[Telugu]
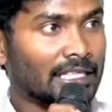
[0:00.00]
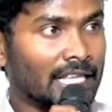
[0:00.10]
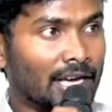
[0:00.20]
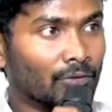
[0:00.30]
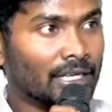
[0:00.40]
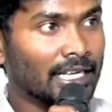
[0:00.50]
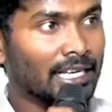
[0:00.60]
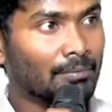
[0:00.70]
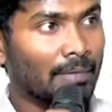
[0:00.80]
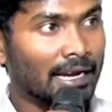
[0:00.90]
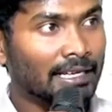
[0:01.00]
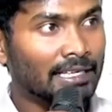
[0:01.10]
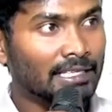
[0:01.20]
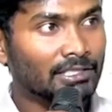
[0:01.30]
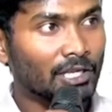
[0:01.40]
దేవునికి
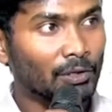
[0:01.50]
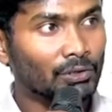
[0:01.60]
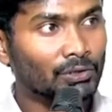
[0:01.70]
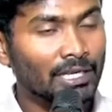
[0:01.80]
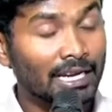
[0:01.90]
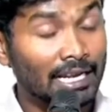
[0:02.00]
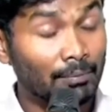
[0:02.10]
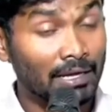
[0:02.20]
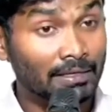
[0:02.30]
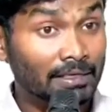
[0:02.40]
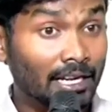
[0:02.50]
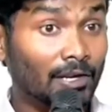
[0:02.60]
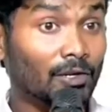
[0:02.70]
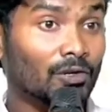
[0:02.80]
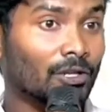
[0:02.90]
మనకి జరుగుతున్న
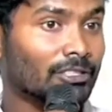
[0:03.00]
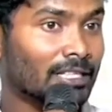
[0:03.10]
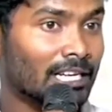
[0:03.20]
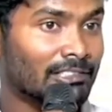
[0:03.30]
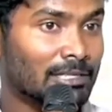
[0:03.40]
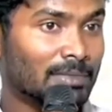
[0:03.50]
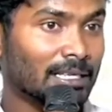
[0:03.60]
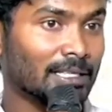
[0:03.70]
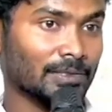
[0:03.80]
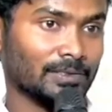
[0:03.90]
నిబంధనలో క్రొత్తదనం ఏమీ లేదు